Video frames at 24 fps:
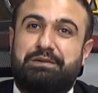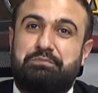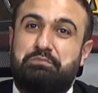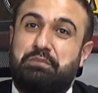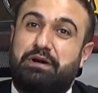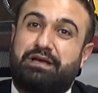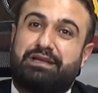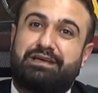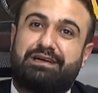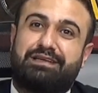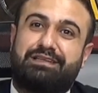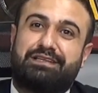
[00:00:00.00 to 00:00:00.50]

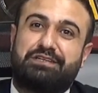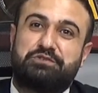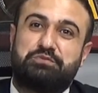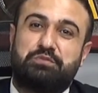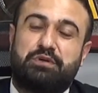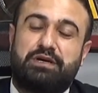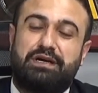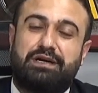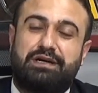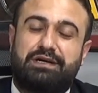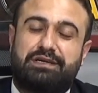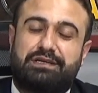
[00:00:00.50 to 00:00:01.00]

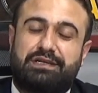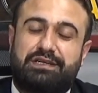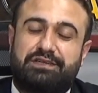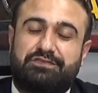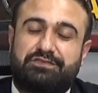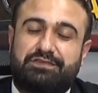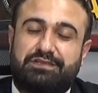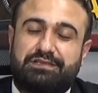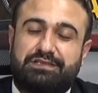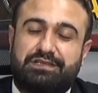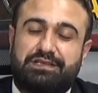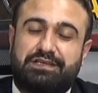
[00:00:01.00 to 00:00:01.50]
markalaşmaya
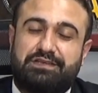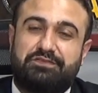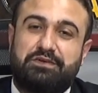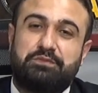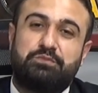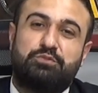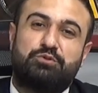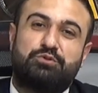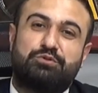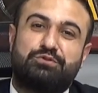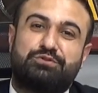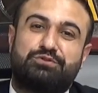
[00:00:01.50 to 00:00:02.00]
karar verdik
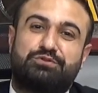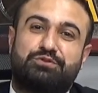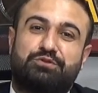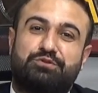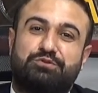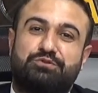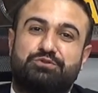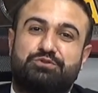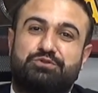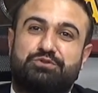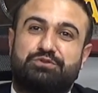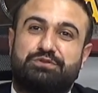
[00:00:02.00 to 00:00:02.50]
ve bunun
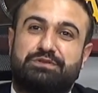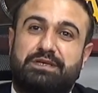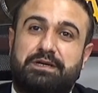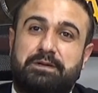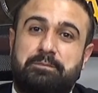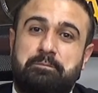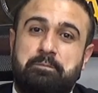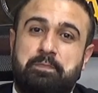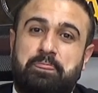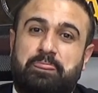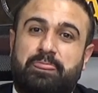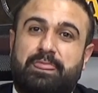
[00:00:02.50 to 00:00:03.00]

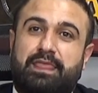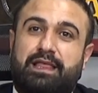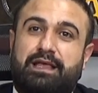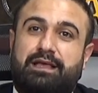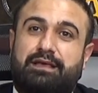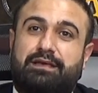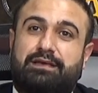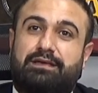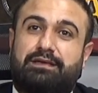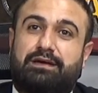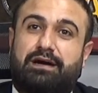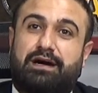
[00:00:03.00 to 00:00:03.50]
sonucunda
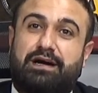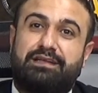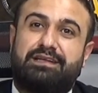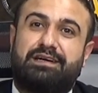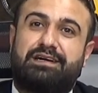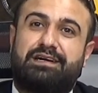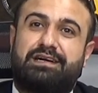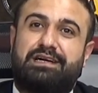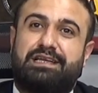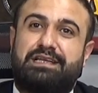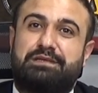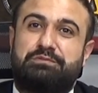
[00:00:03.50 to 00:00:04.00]
e,
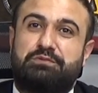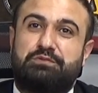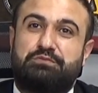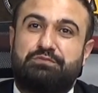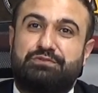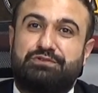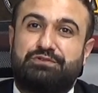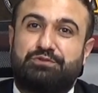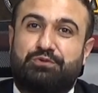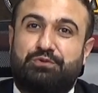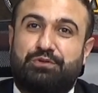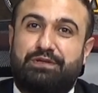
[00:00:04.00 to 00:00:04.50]
ana
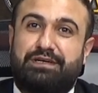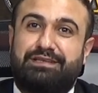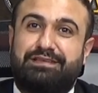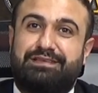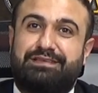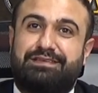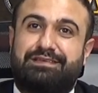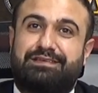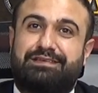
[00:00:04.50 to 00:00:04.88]
kalemimiz olan